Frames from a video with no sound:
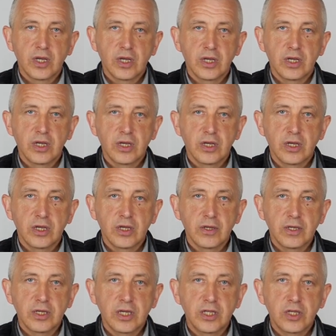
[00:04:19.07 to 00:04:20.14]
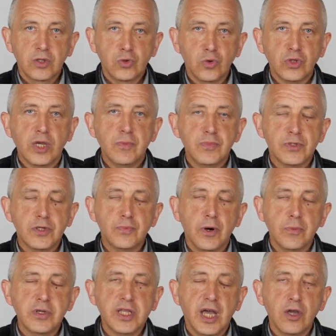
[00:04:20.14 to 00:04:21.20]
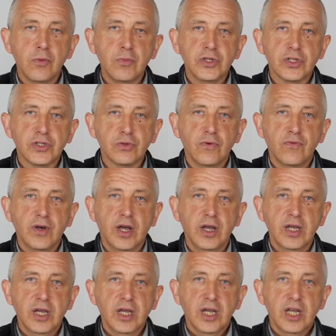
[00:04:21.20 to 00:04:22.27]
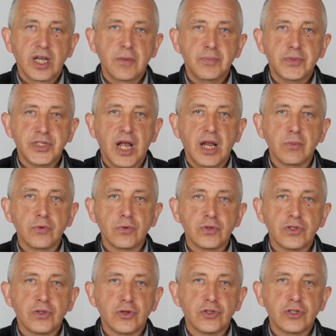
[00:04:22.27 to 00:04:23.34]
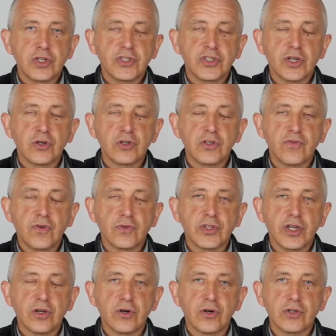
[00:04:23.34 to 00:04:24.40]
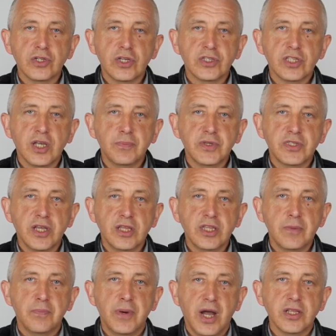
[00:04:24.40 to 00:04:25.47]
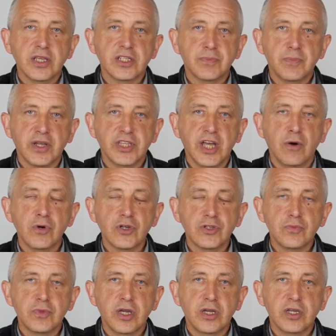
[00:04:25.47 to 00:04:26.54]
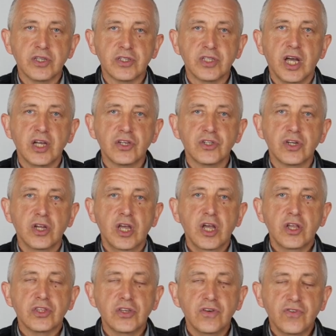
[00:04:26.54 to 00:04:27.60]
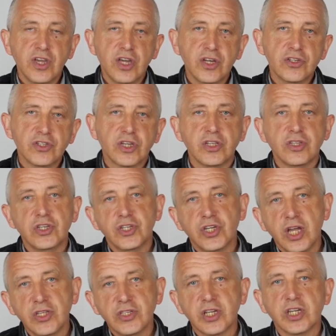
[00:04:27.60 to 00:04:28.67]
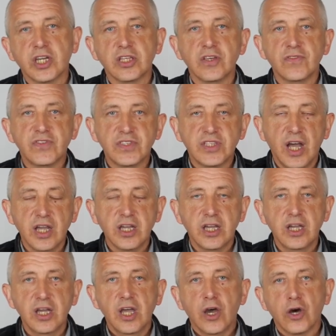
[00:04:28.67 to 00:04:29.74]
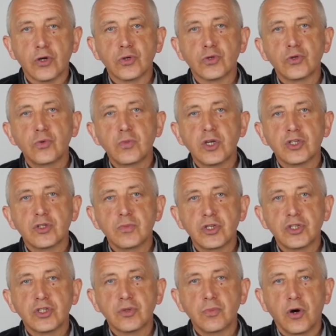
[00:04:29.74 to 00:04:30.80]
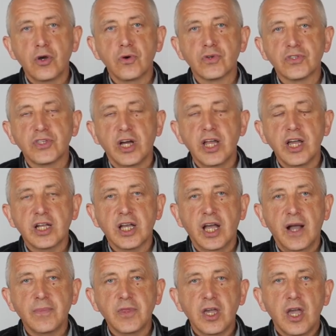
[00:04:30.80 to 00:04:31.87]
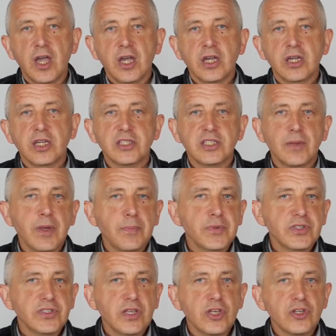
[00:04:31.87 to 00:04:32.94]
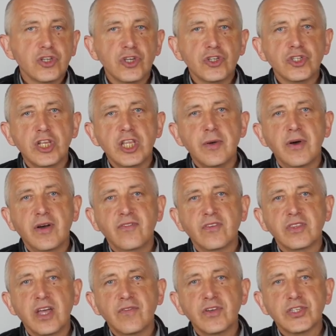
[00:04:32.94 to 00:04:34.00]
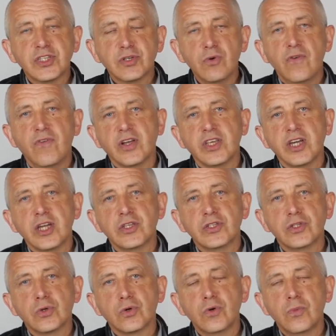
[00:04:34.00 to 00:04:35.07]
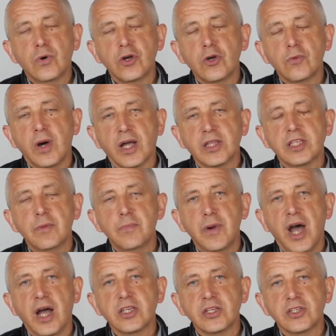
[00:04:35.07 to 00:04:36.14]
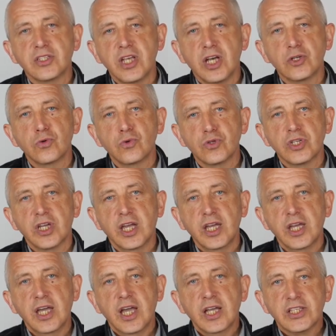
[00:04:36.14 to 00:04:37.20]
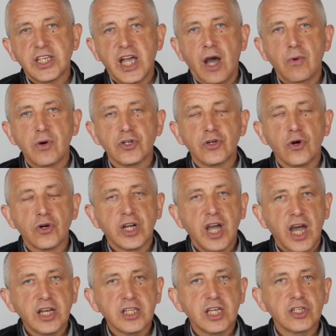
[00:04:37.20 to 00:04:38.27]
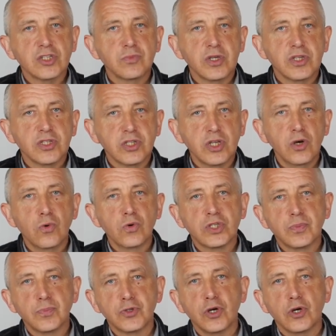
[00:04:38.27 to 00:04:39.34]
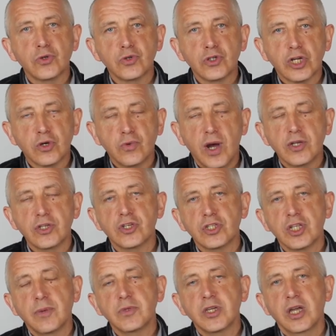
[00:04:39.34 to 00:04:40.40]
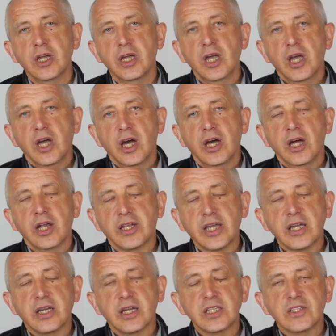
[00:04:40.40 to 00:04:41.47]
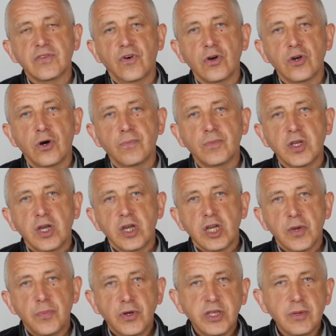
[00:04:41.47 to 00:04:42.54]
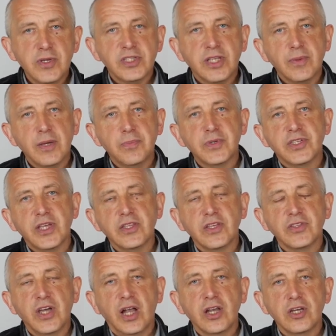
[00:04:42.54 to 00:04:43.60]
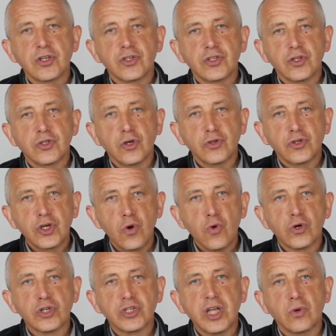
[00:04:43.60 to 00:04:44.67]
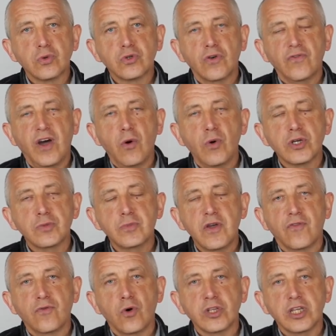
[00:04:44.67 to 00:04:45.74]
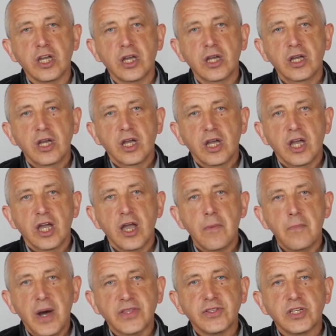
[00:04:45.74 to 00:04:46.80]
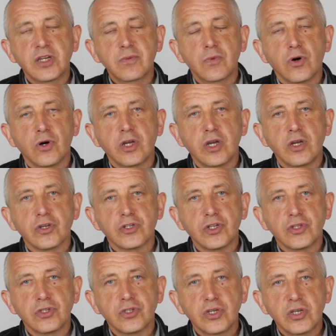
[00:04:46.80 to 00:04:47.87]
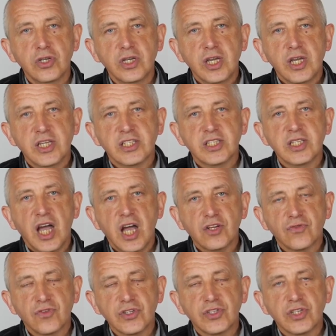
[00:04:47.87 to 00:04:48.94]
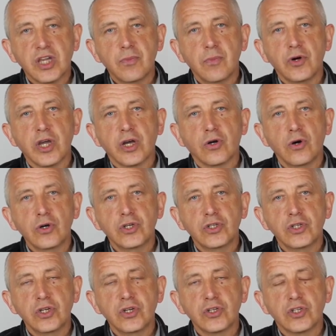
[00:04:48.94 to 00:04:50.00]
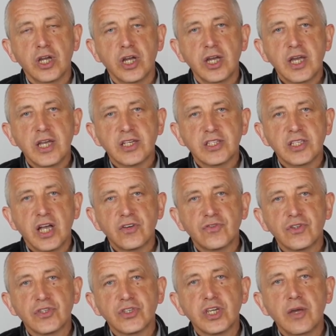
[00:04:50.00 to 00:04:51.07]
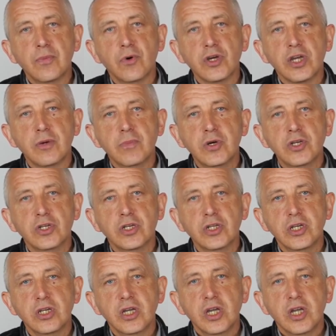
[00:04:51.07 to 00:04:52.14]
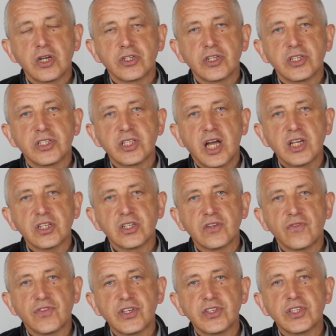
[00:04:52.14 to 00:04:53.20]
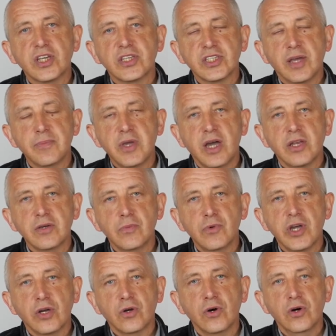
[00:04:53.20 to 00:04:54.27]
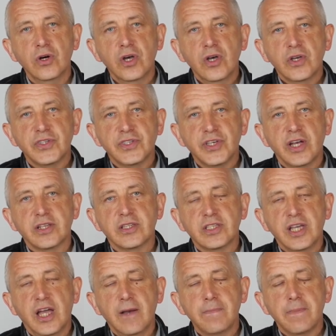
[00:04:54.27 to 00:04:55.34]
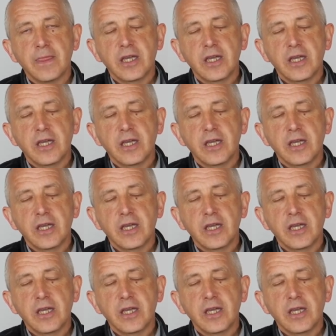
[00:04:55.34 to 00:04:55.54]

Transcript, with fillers: E, I tutaj przypominają mi się słowa e, Psalmu 139, gdzie jest zapisane: Panie, zbadałeś mnie i znasz, Ty wiesz, kiedy siedzę, kiedy wstaję, rozumiesz myśl moją z daleka jest tam napisane, że jeszcze nie ma nawet słowa na języku moim, a Ty, Panie, znasz już je całe, że ogarniasz mnie z tyłu, z przodu, że kładziesz na mnie e, rękę swoją. I potem jest tam napisane dalej, że to Ty ukształtowałeś mnie w łonie e, matki mojej, że Ty znasz wszystkie moje kości, że znasz wszystkie moje myśli, że znasz wszystkie zamiary mojego serca.